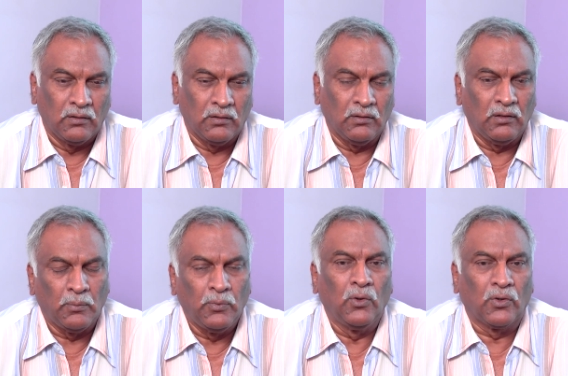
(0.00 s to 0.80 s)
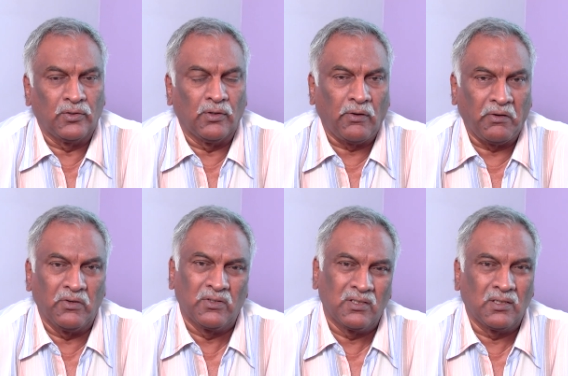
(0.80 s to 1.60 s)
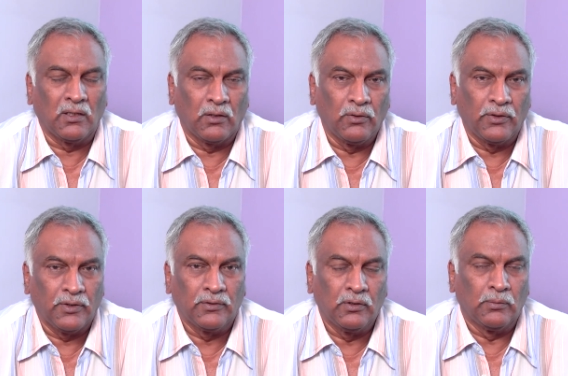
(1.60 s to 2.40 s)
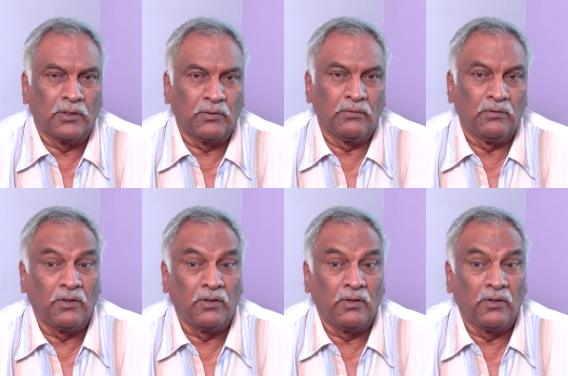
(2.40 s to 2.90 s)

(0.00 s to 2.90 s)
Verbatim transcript: సో ఎప్పుడో ఒక ఇంటర్వ్యూ ఇస్తే సంకలు కొట్టేసుకుని మనం